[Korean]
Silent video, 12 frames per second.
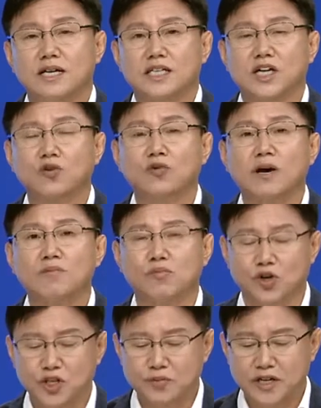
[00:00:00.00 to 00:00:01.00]
경관
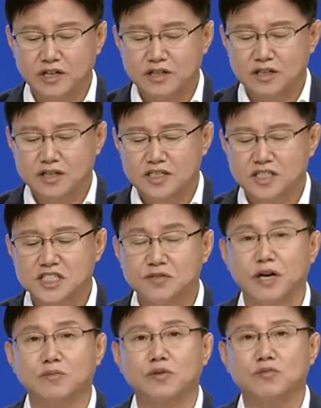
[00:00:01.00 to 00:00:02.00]
몰입형 전시
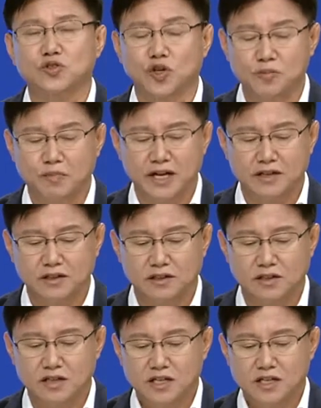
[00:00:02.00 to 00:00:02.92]
방법을 도입하여